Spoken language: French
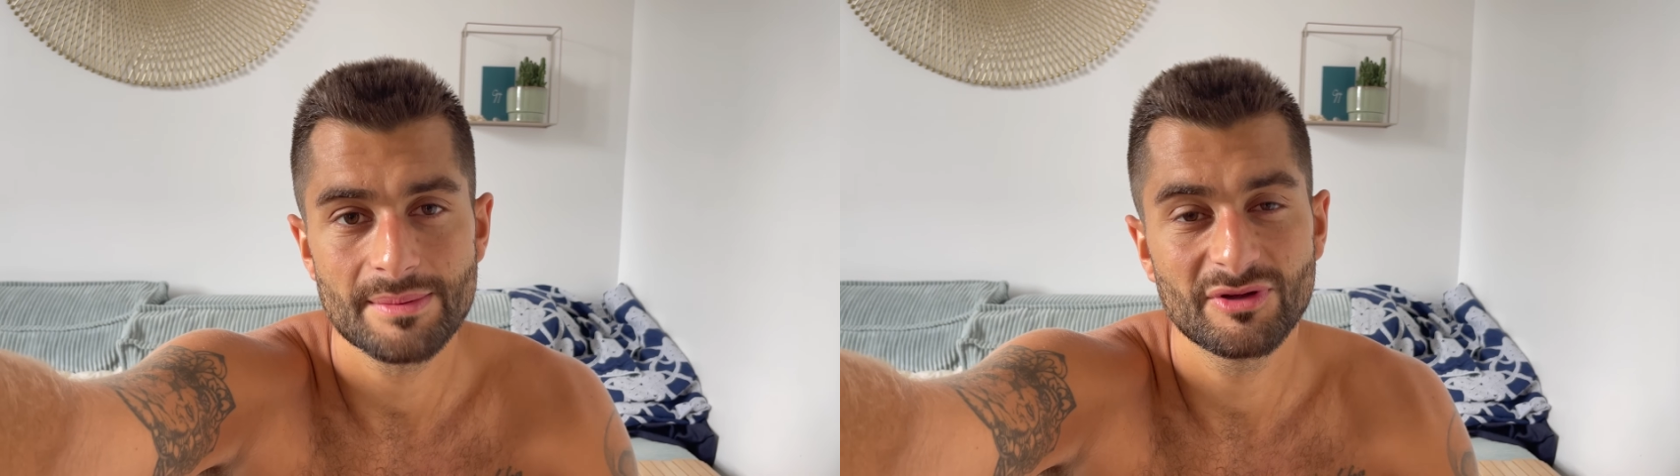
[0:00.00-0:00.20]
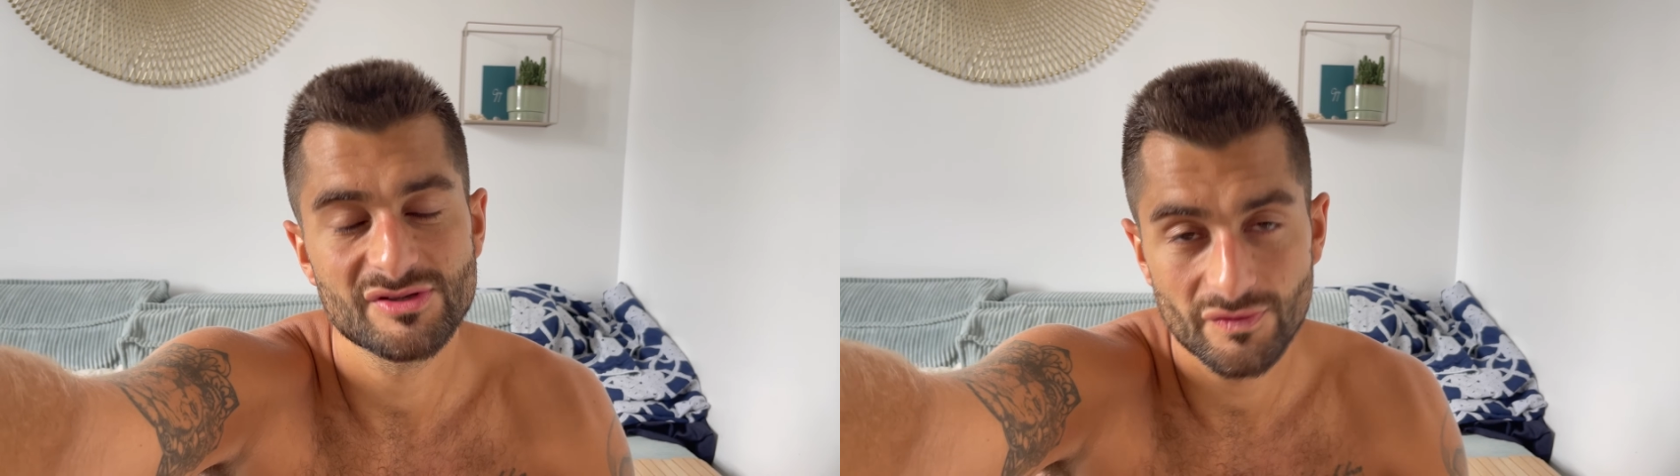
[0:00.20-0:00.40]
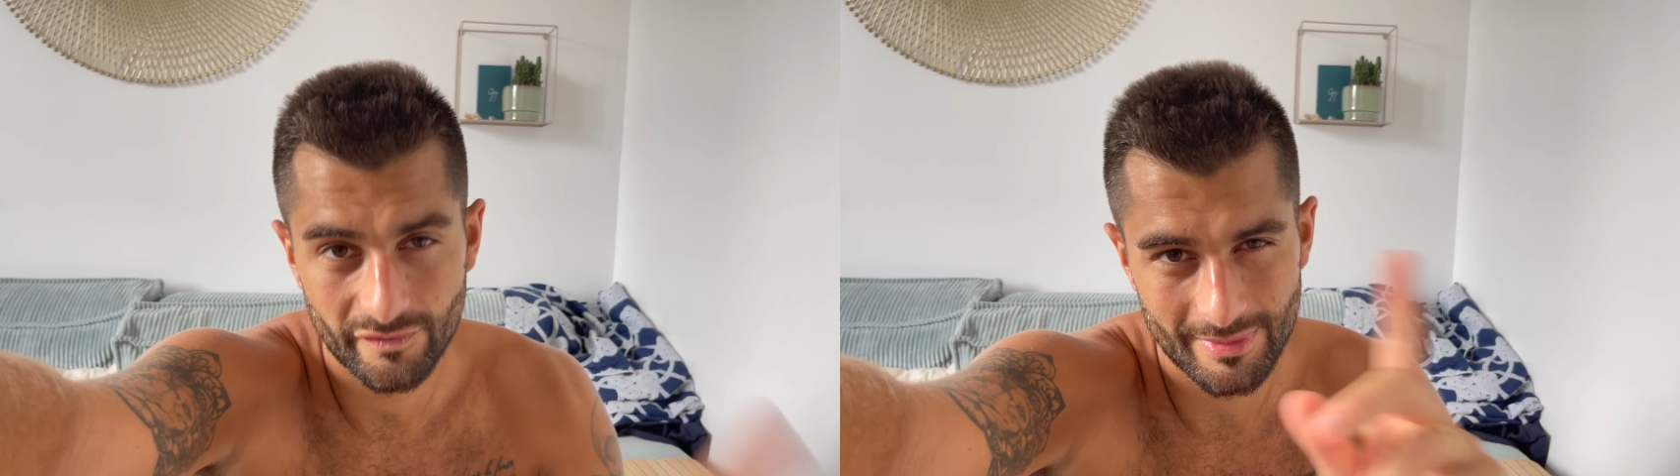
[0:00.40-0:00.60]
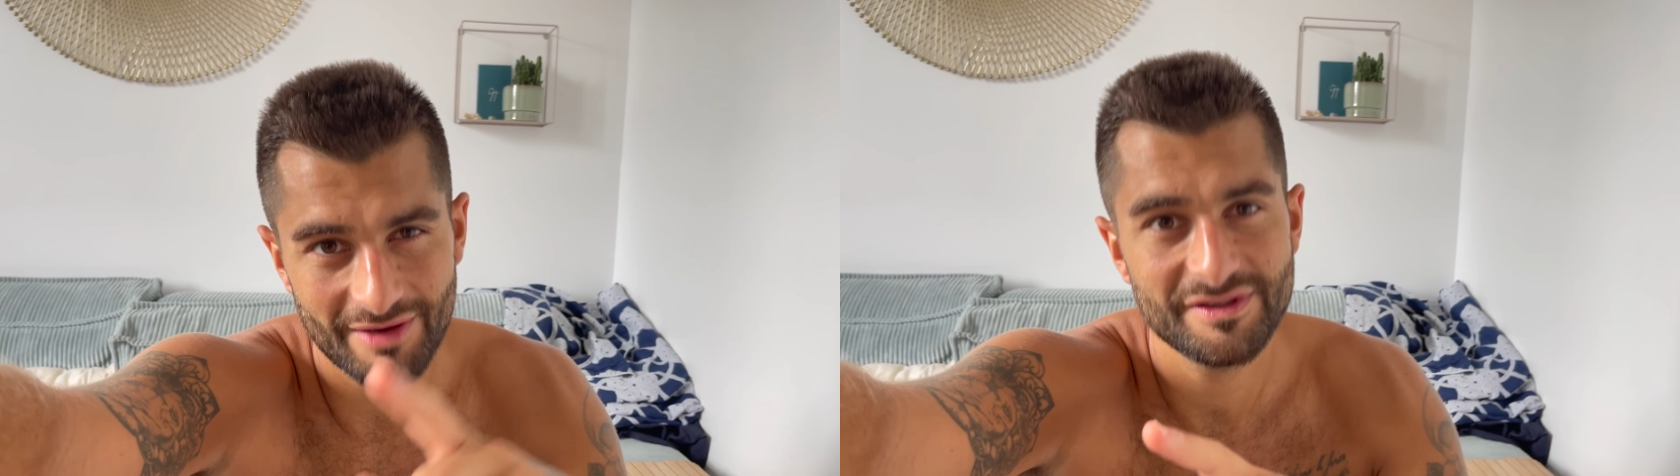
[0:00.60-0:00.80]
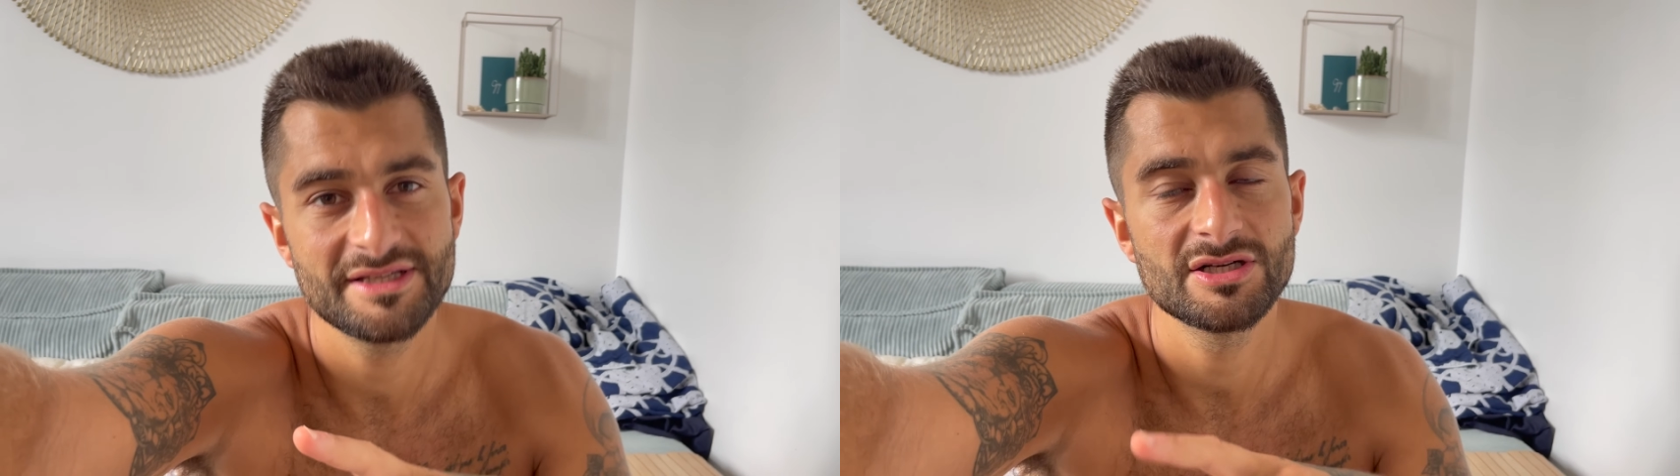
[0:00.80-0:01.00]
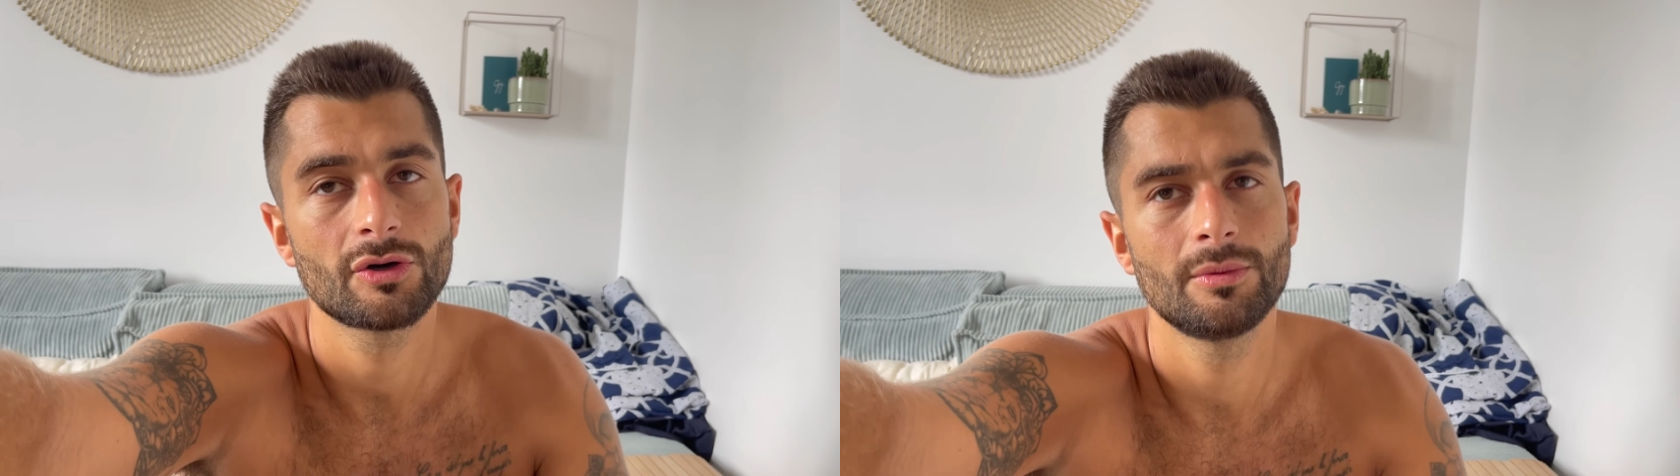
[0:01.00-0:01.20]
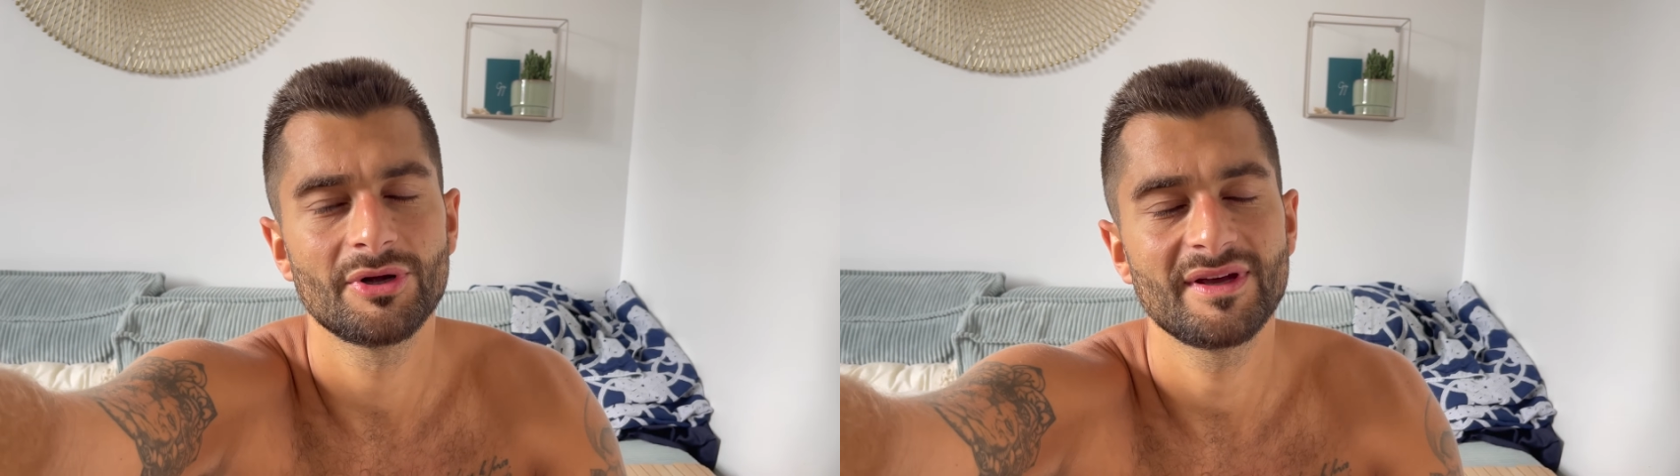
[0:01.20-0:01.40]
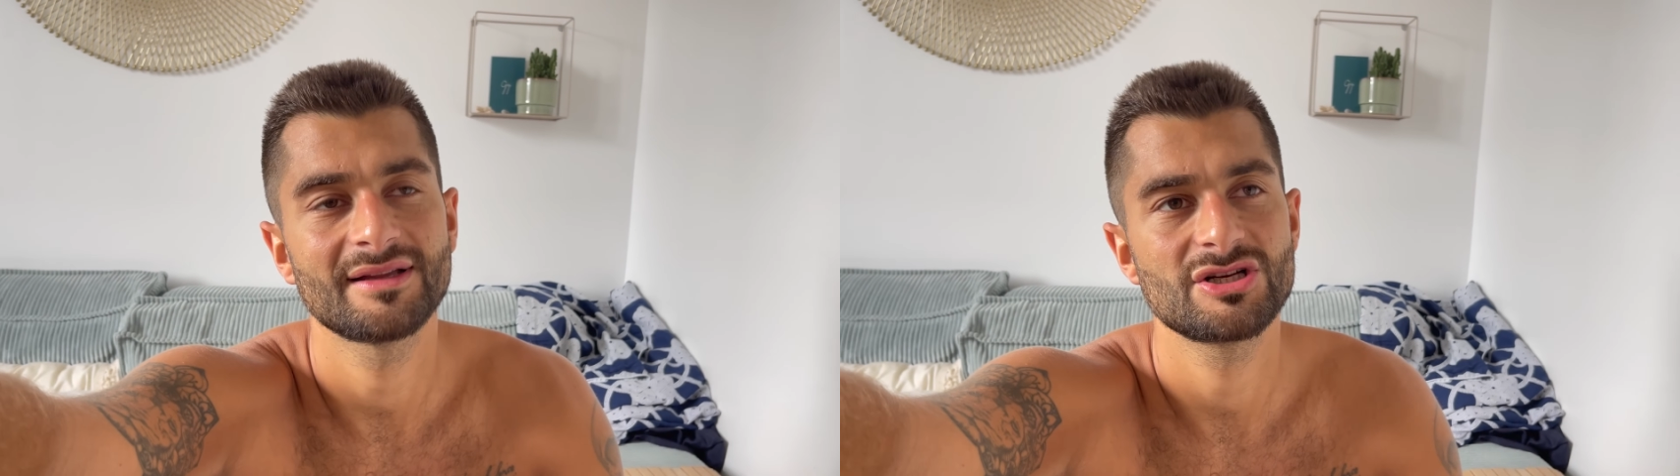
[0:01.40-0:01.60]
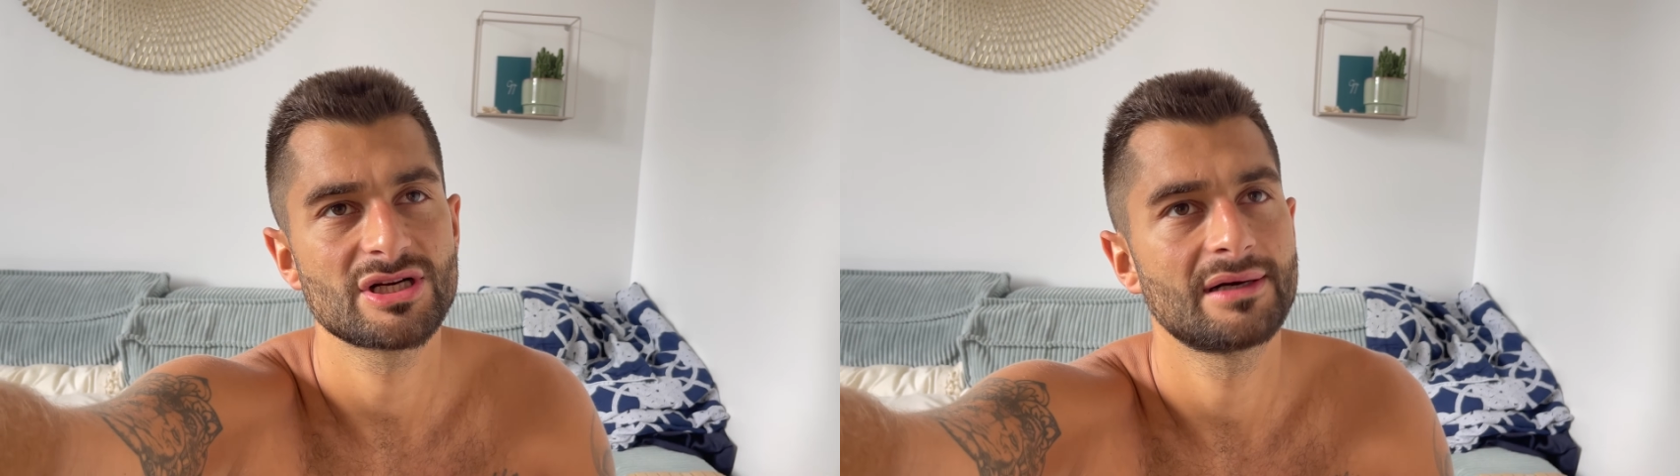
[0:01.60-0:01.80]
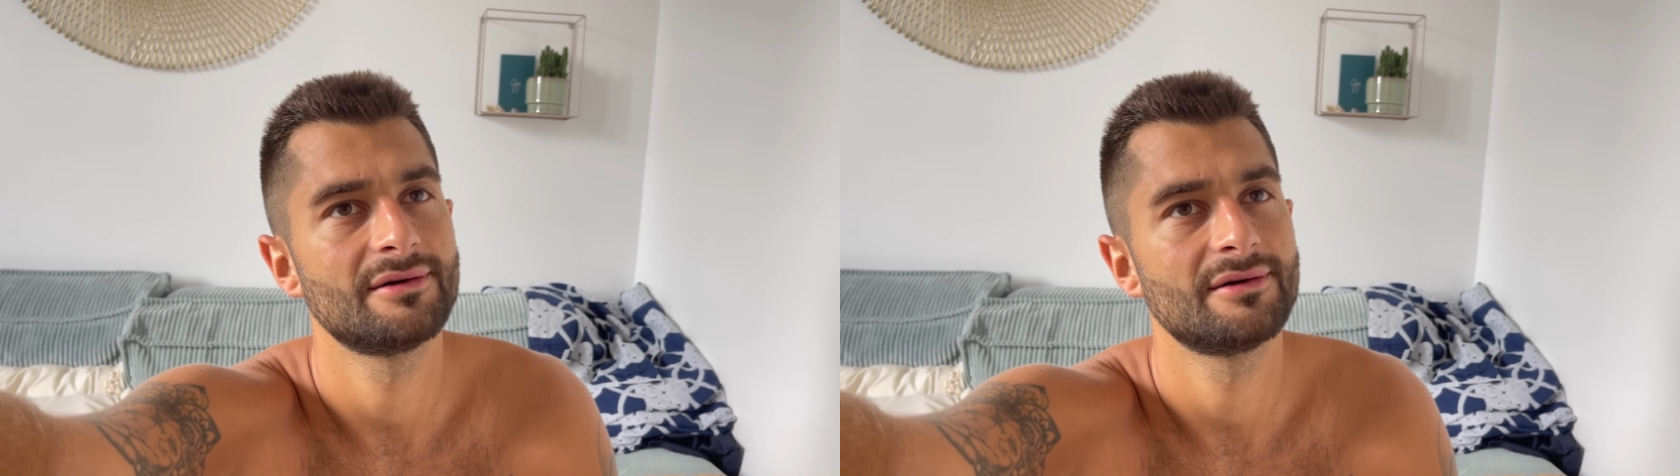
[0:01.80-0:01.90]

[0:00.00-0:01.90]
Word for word: De toute façon, vous me l'aviez dit en commentaire déjà.